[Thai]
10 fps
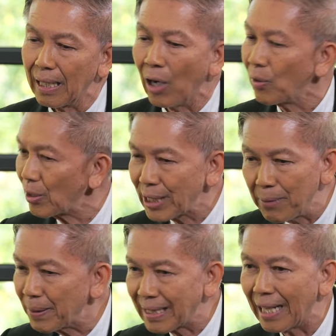เอาเราใช้
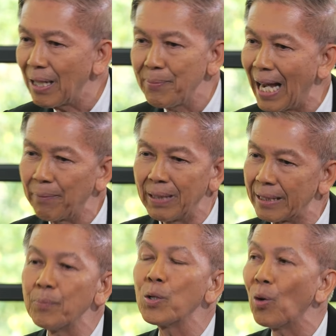ภาษาหยาบๆ อาจ
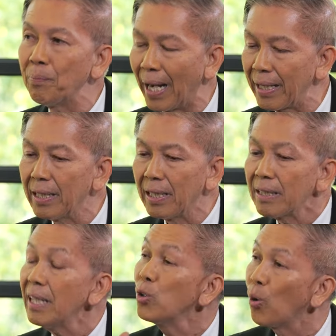จะมีความหมาย
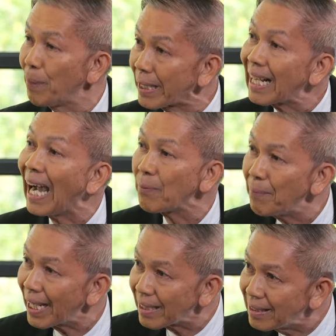ที่ดูเป็นกลาง
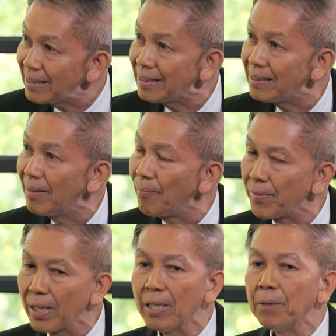มากขึ้น
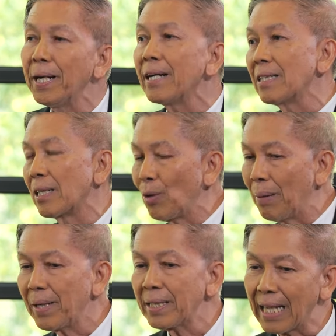เพื่อให้เกิดความ
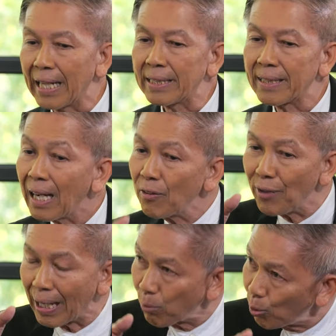มั่นใจทั้ง
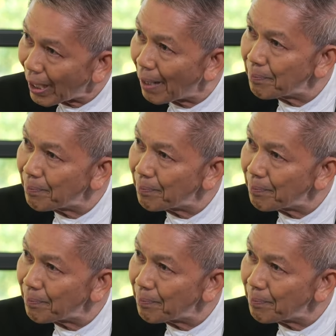ฝ่ายผู้รั